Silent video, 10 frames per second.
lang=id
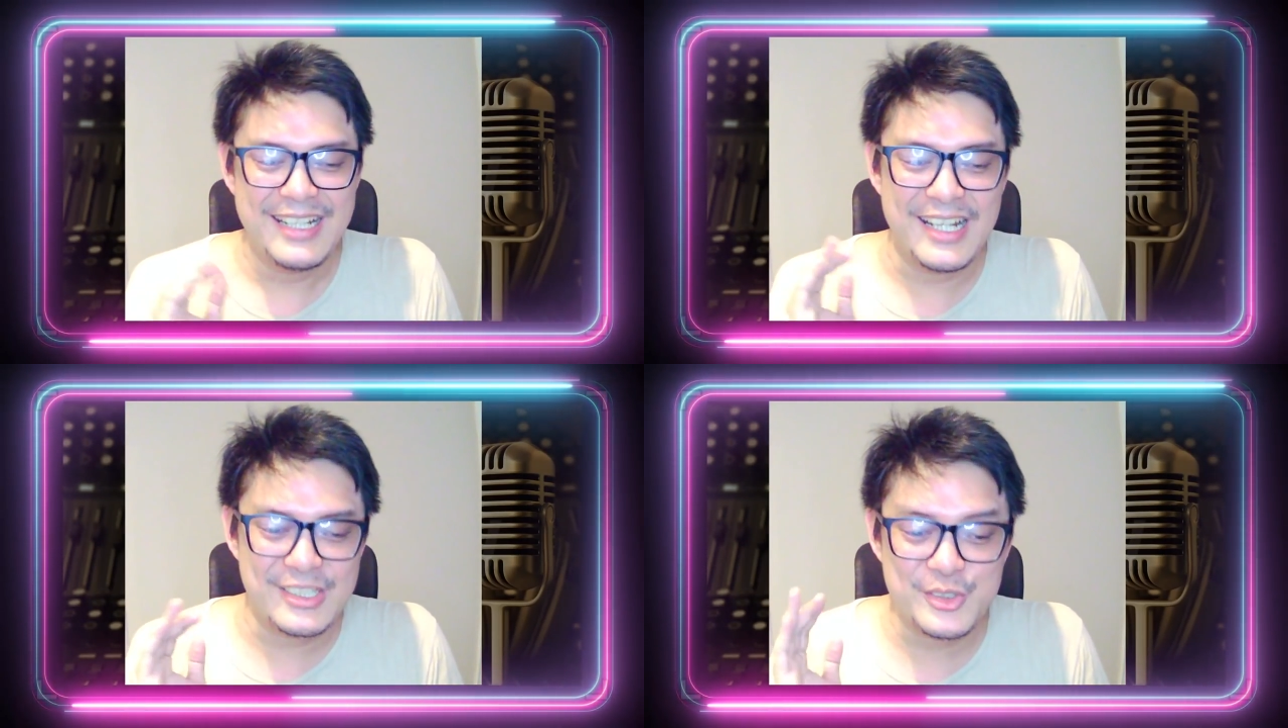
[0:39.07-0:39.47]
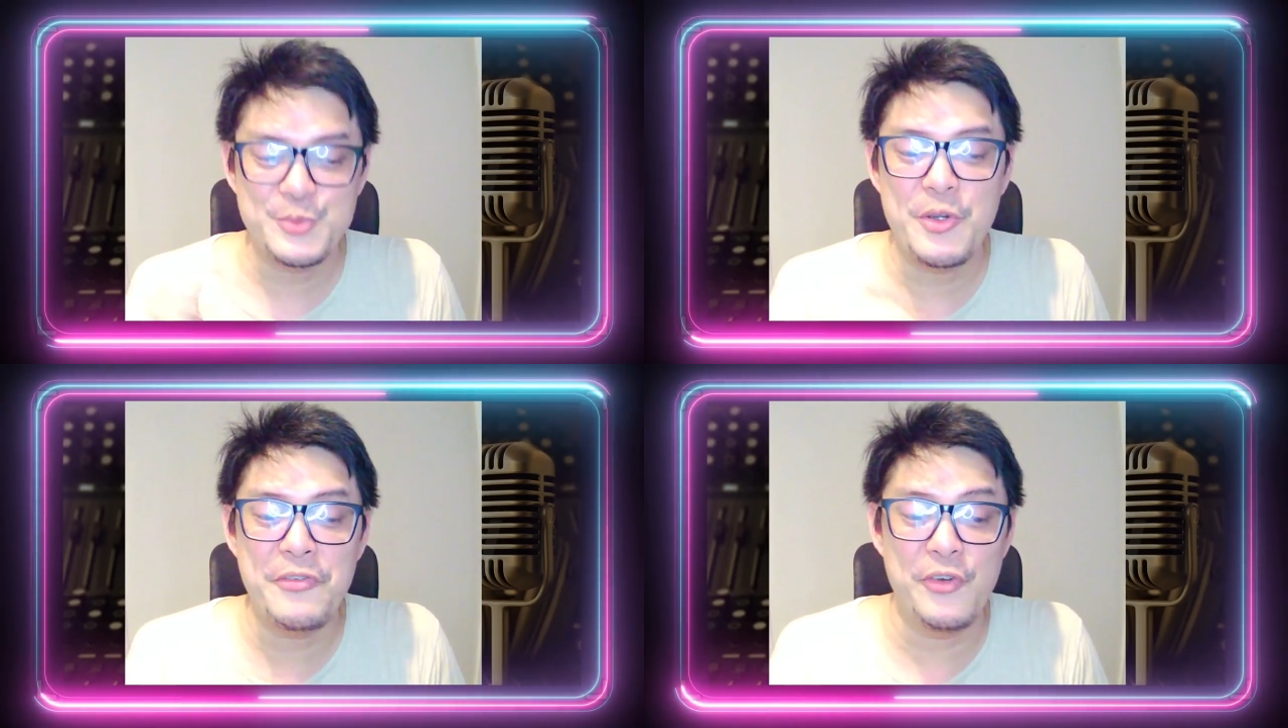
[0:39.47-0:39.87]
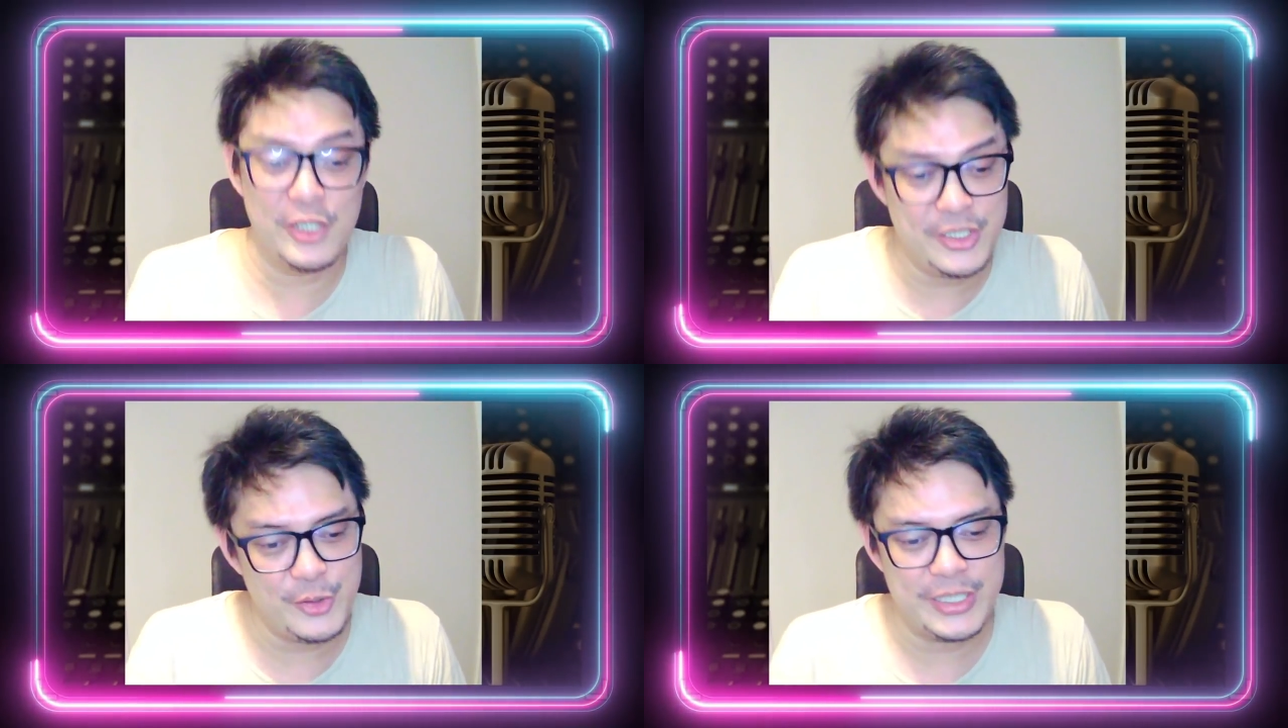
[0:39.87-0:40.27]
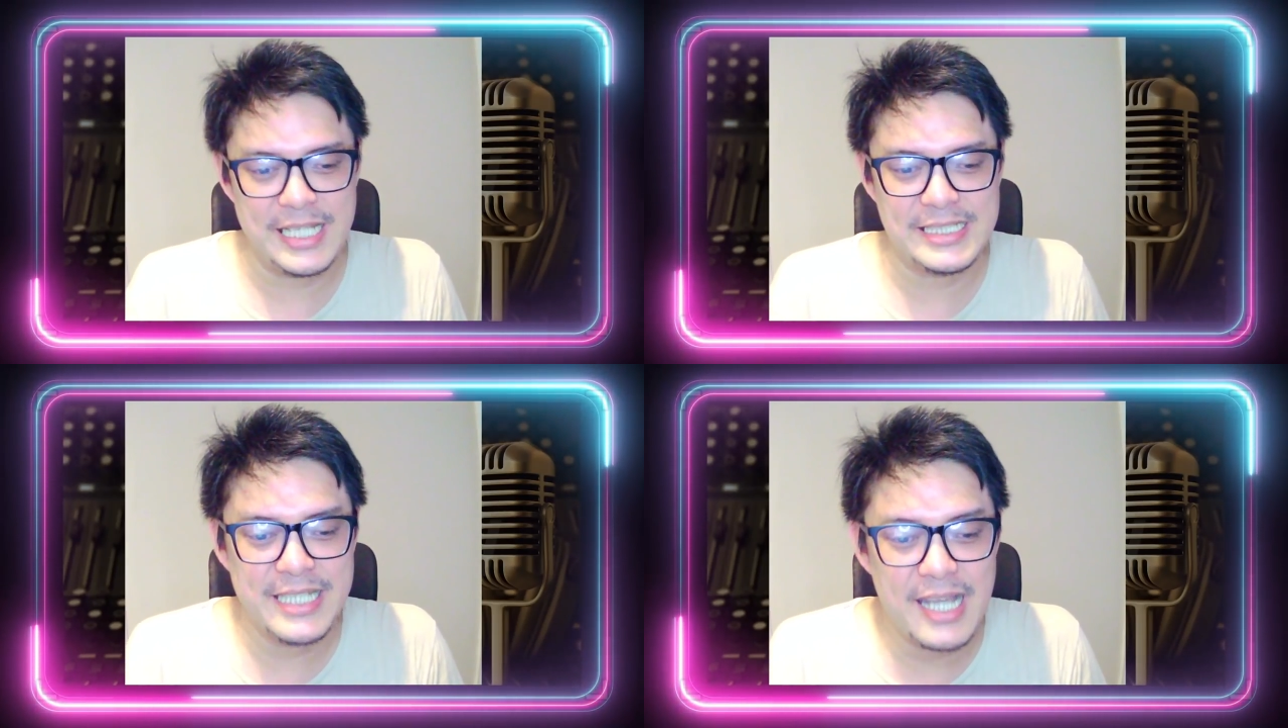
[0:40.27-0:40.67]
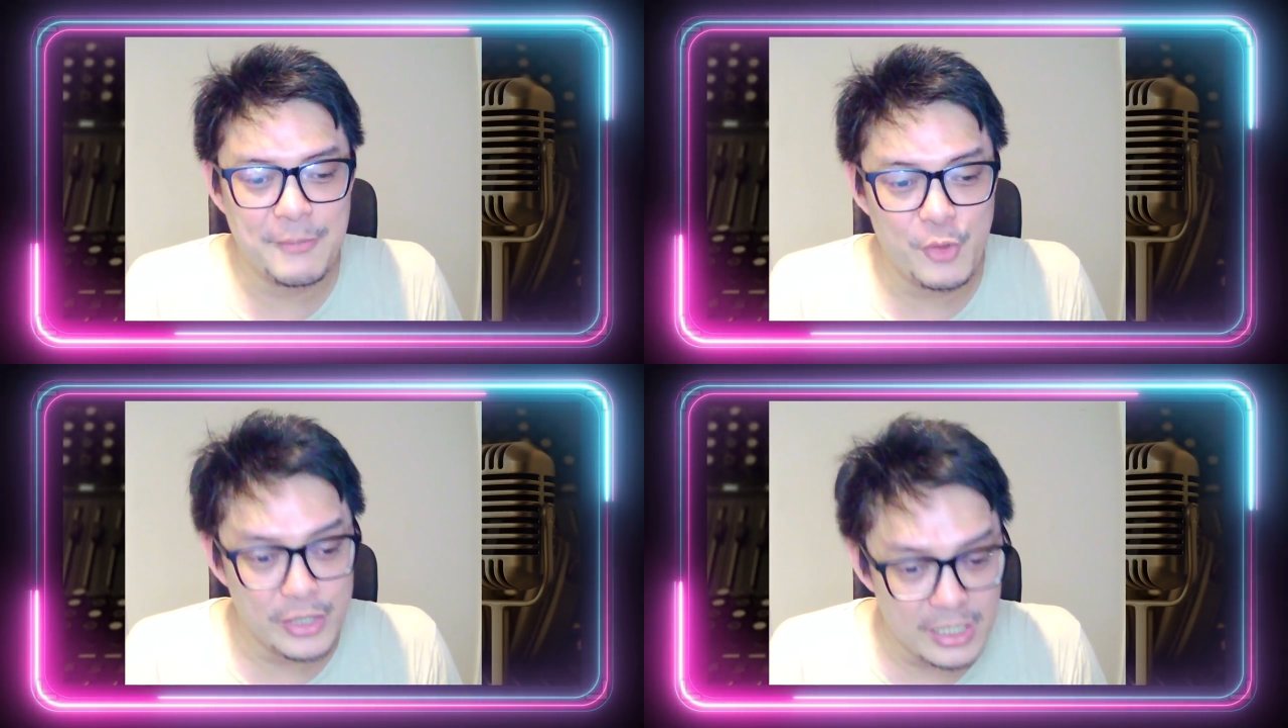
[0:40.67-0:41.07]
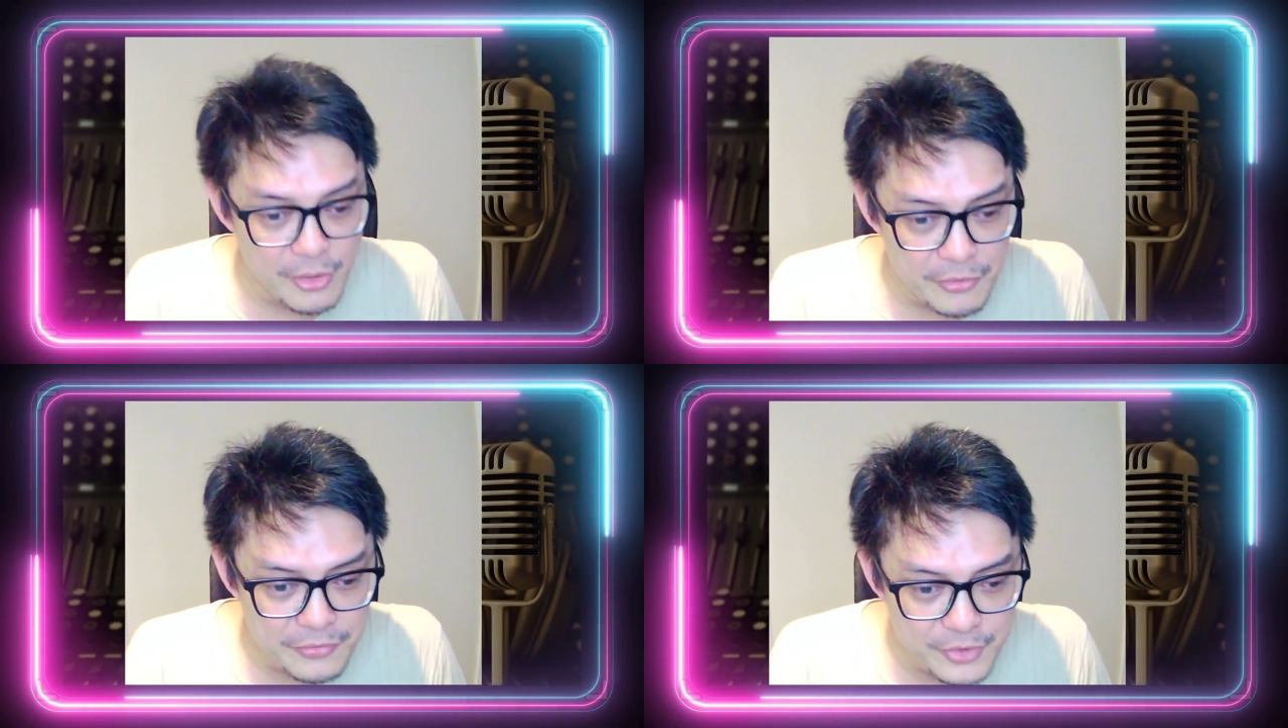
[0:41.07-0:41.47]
langsung semua full Dio nih guys. Ini I'm Gonna Love